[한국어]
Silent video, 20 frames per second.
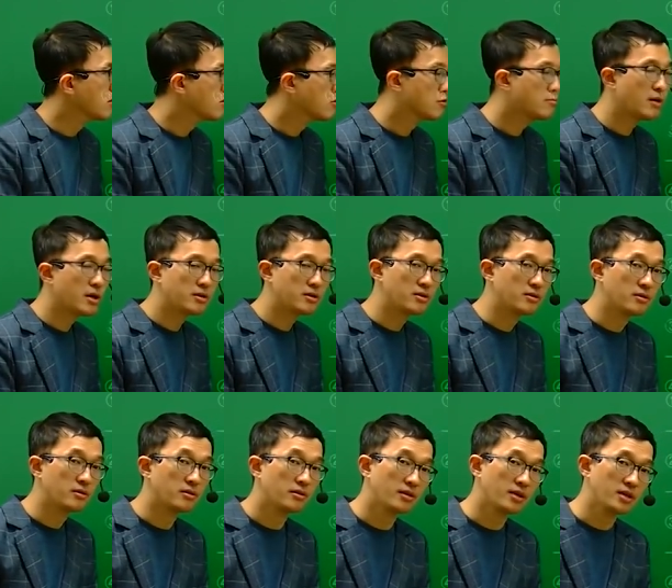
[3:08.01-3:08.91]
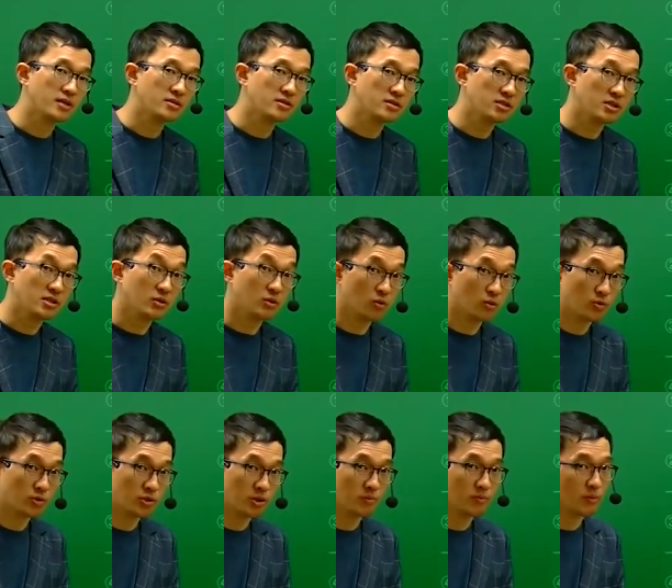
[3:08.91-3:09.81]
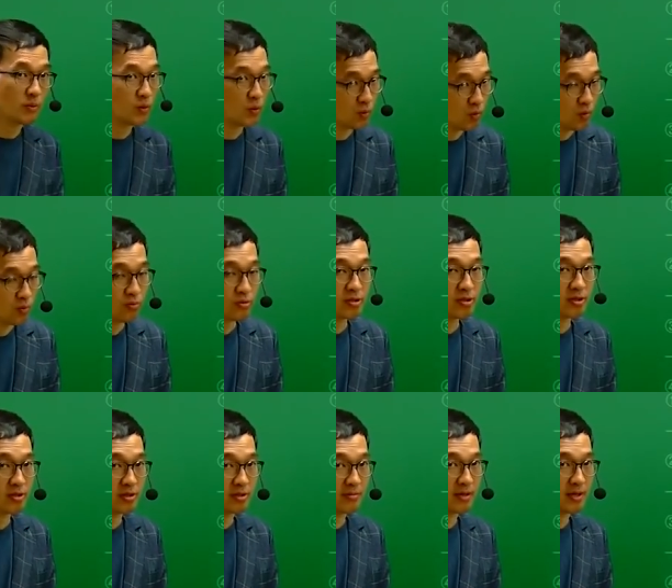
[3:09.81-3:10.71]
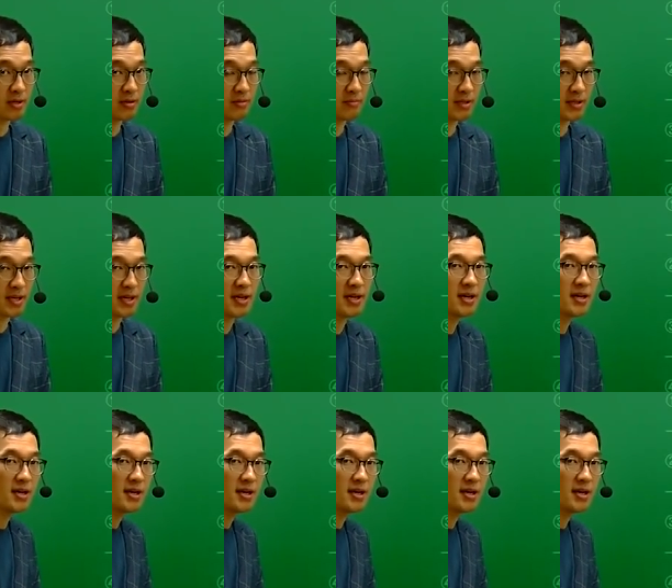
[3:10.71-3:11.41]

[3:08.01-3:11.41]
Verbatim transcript: 그 말은 11시 55분을 의미하는 겁니다.